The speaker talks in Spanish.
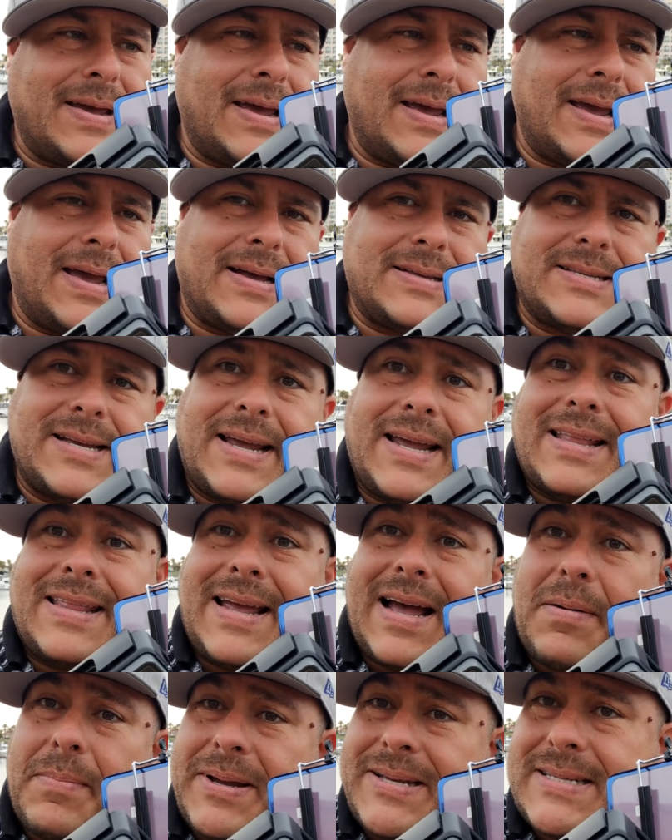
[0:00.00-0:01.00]
Eh, así que
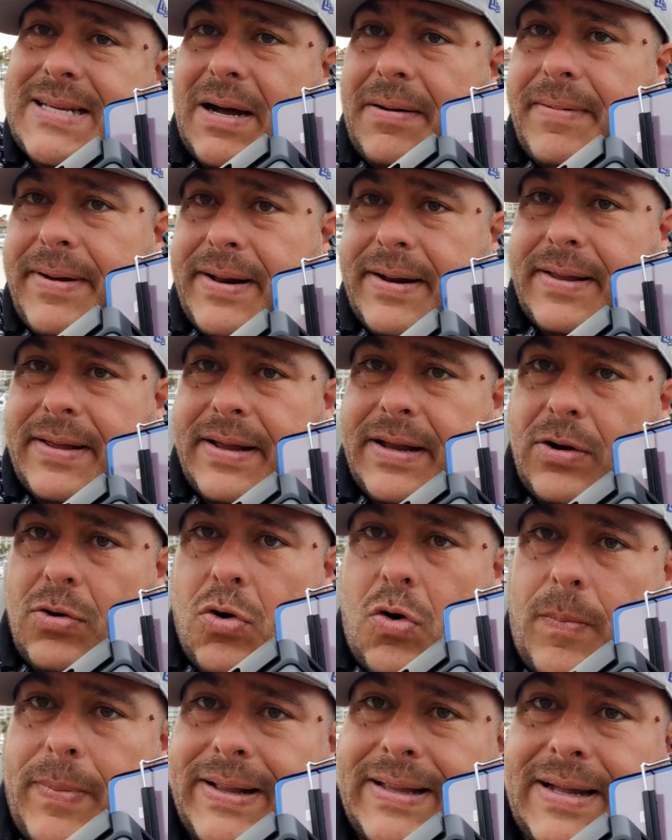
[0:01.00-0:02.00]
déjame saber en
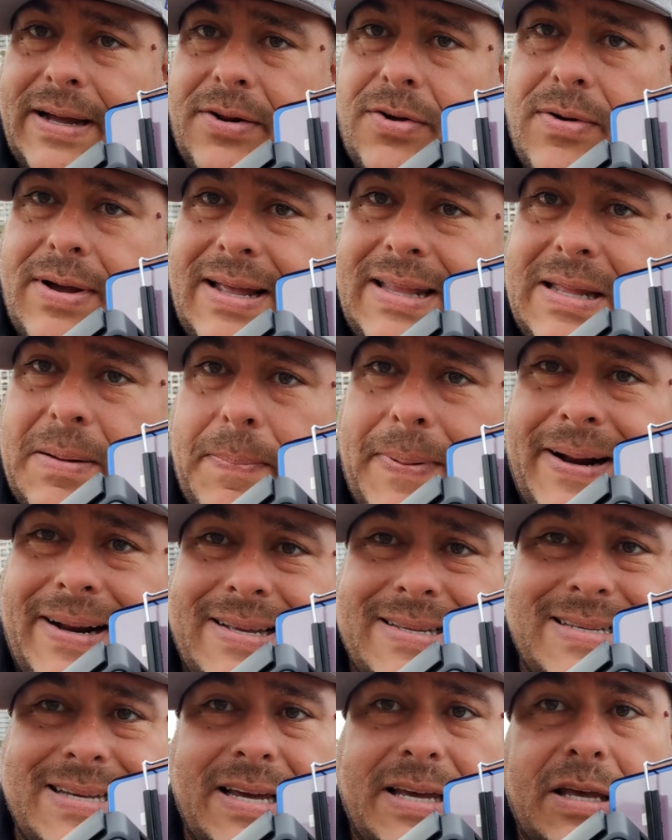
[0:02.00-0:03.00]
los comentarios qué te
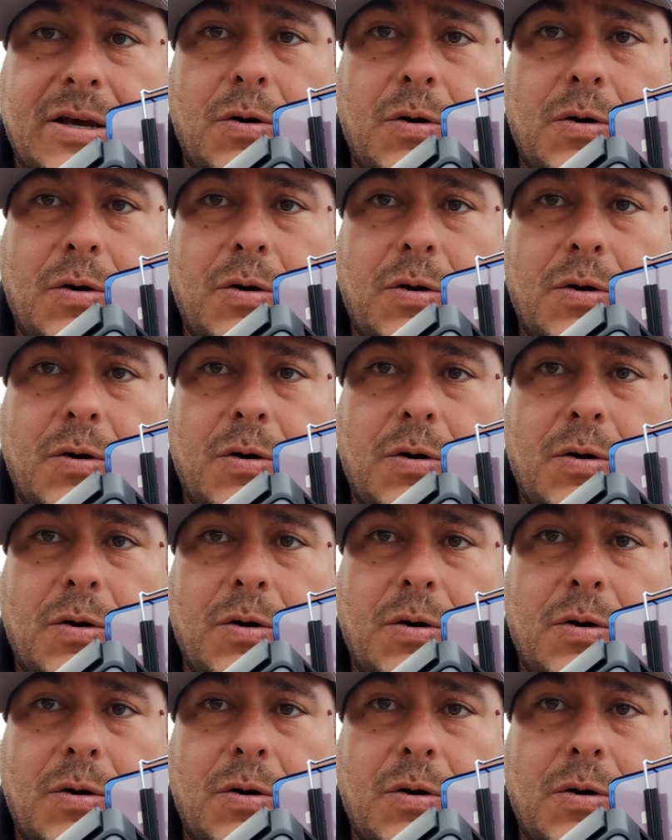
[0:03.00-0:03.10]
parece,